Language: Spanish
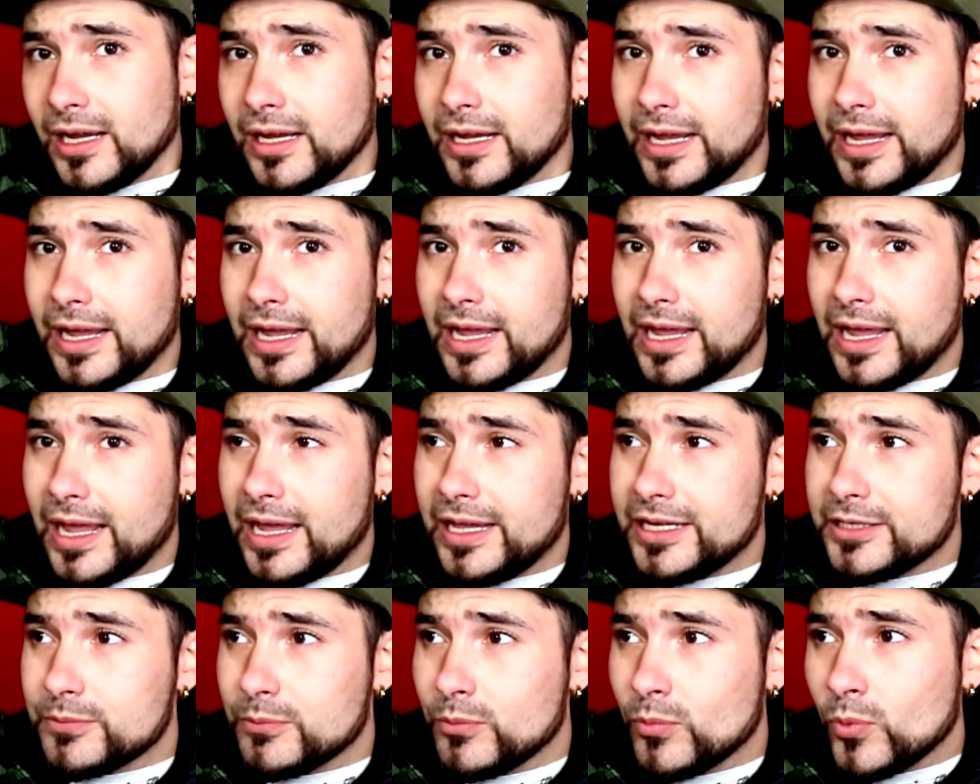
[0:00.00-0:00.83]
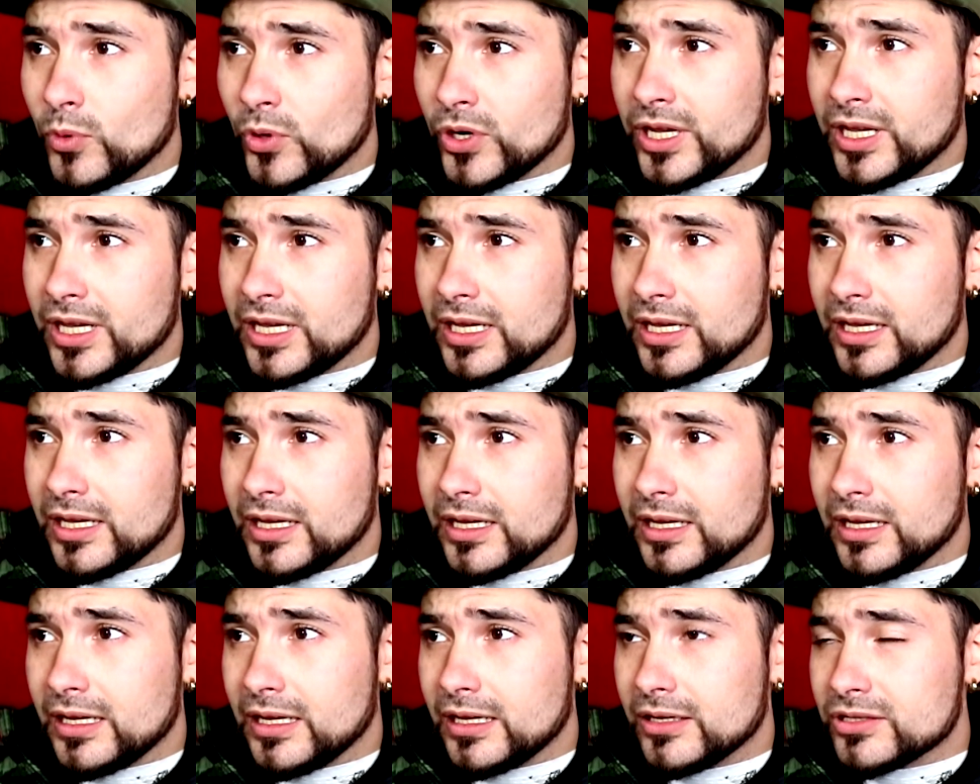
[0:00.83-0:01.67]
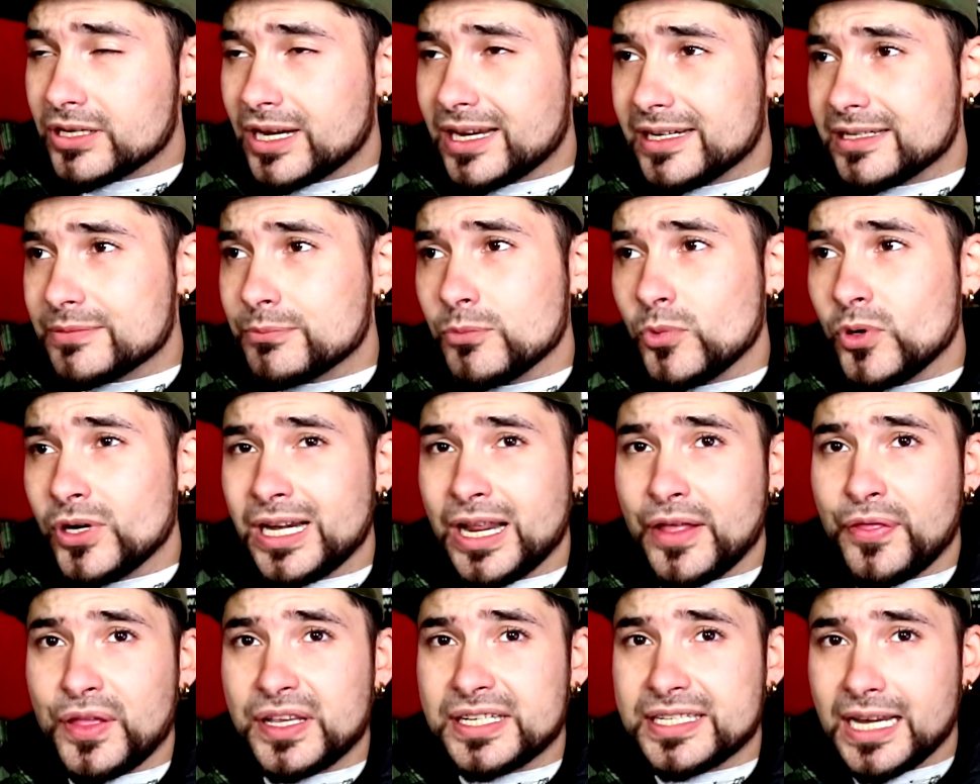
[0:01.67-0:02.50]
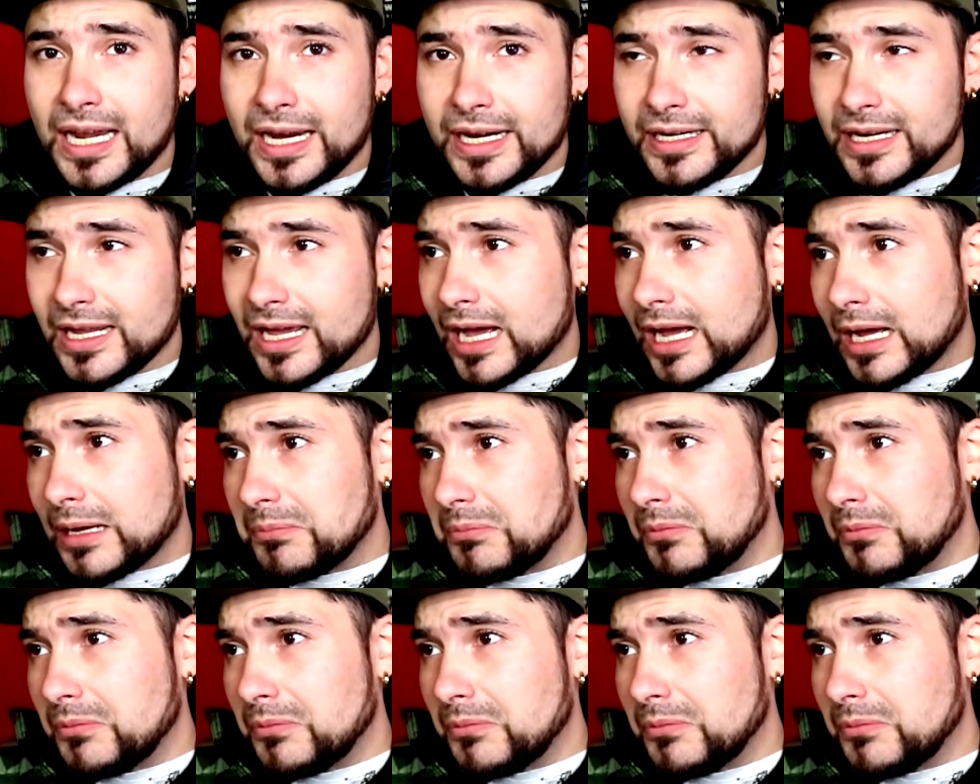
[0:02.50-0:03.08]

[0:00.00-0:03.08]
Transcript: Eh, ¿Es muy. O sea, ¿es muy necesaria?